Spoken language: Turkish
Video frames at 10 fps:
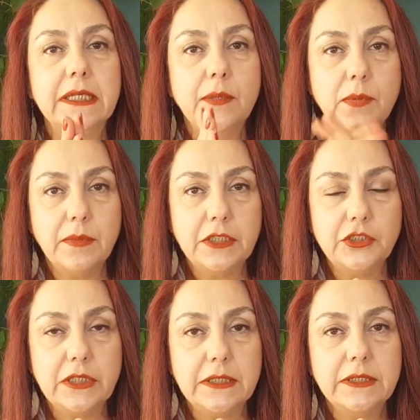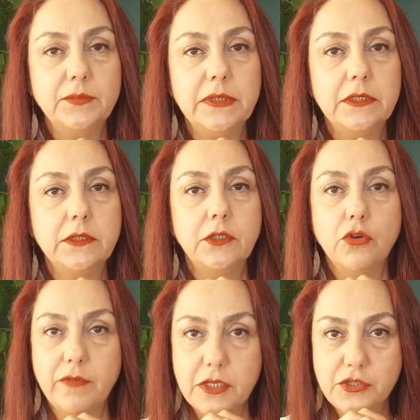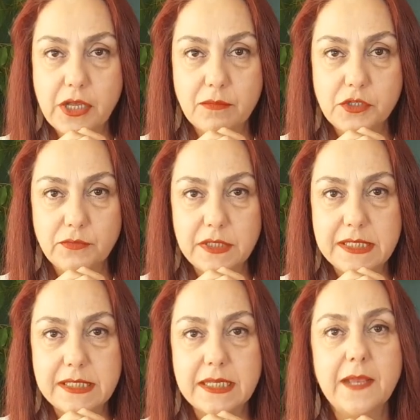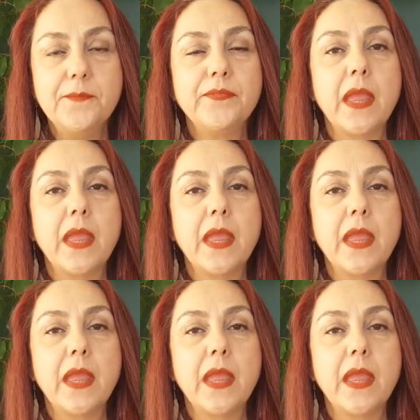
yapabileceğiniz bir tiyo vereceğim şimdi size.